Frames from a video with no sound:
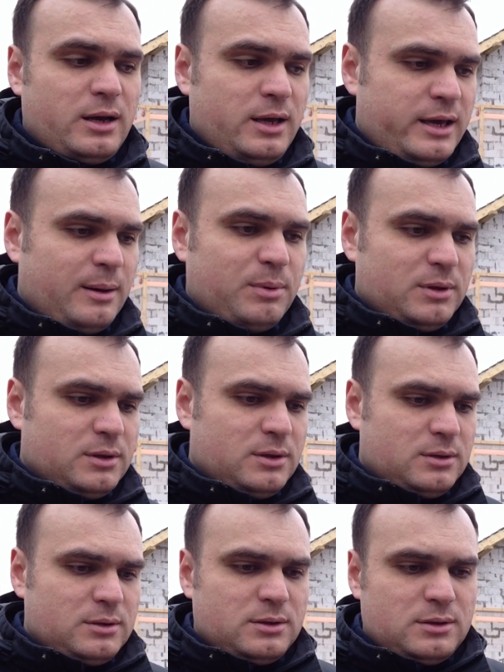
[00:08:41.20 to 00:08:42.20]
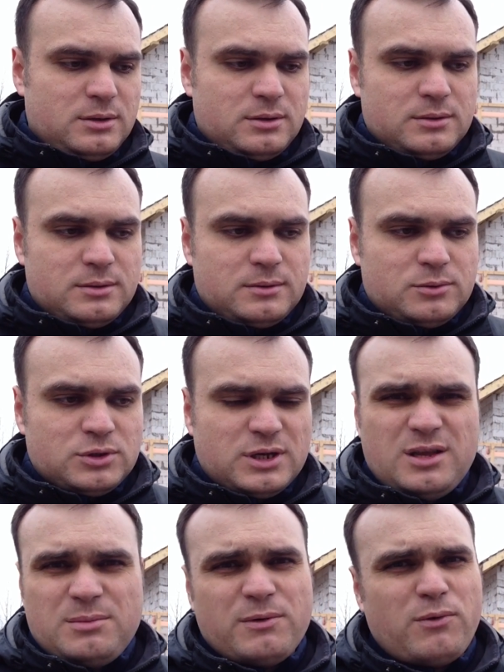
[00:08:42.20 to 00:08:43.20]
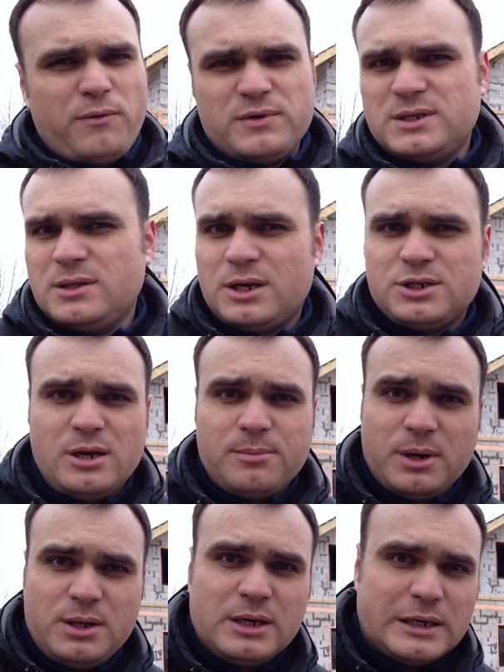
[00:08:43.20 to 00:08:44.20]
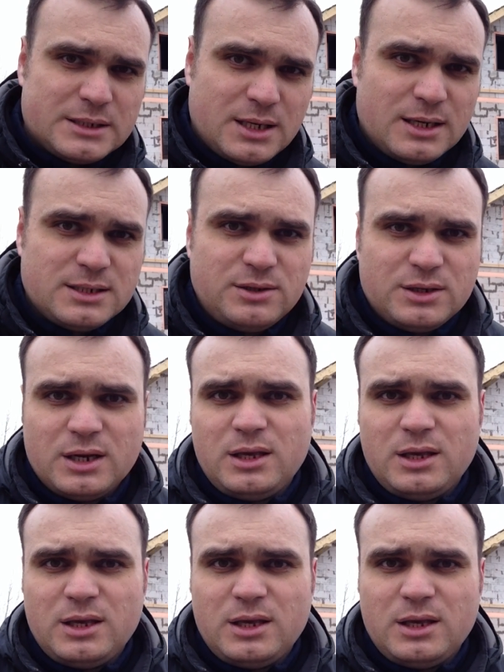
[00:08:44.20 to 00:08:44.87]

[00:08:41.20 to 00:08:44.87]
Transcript: я, то есть они мне в офисе начали про них рассказывать,